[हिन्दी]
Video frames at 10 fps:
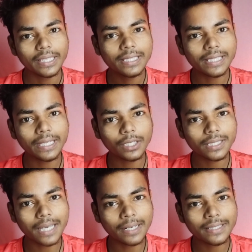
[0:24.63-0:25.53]
इस तरीके
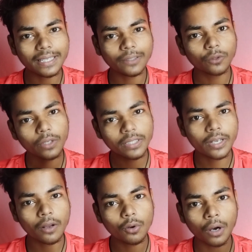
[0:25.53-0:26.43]
से जानना चाहते हो तो इस
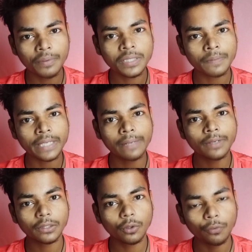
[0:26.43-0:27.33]
चैनल को अभी सब्सक्राइब
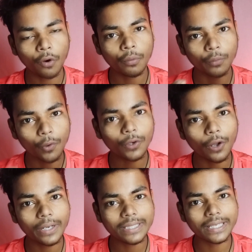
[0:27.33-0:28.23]
कर दो फॉर मोर
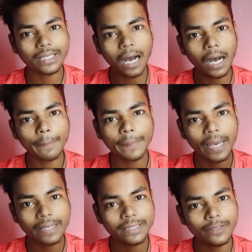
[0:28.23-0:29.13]
नॉलेज कि आप
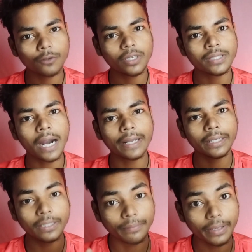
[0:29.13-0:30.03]
कैसे जीरो से स्टार्ट
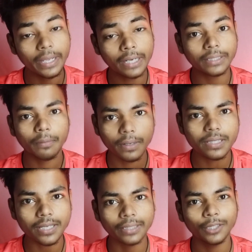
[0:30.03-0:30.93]
करके मेरे यहाँ तक बन
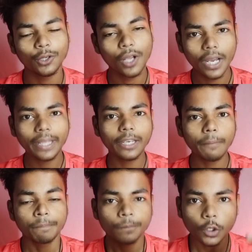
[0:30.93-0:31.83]
सकते हो ठीक है
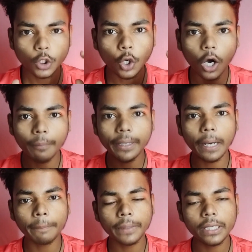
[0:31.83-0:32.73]
तो चलो अभी
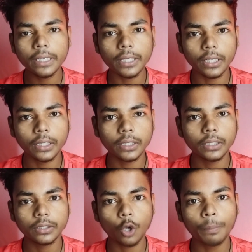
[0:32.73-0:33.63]
अपने
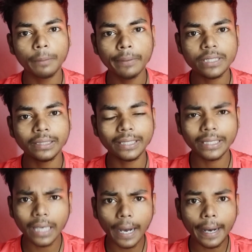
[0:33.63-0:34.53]
टॉपिक पे चलते हैं
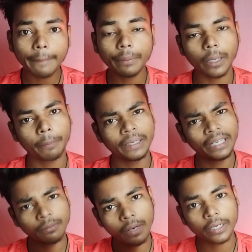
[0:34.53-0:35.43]
कि आप
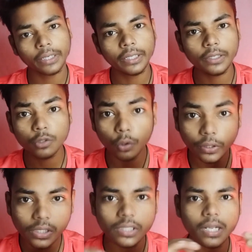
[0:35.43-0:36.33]
एफिलिएट मार्केटिंग की जो
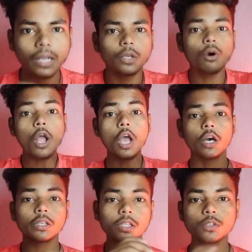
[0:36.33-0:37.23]
रील्स रहे हो
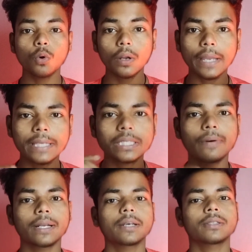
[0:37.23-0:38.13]
रील्स को कैसे
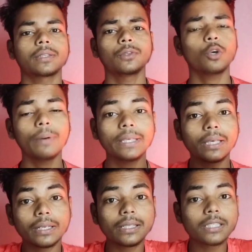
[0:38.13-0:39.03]
वायरल कर सकते हो देखो भाई
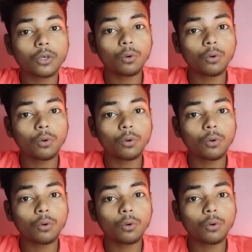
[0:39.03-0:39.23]
रील्स